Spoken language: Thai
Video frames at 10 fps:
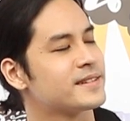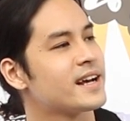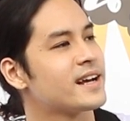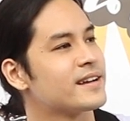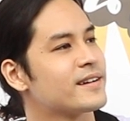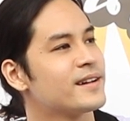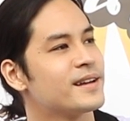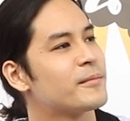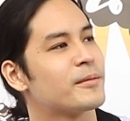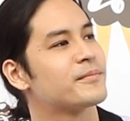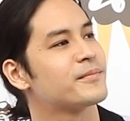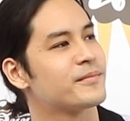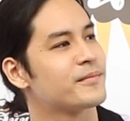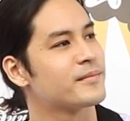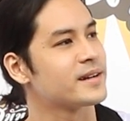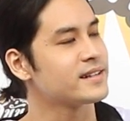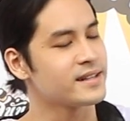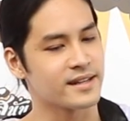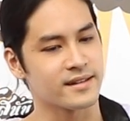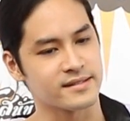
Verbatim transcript: ใช่ก็เลยแบบมันก็จะ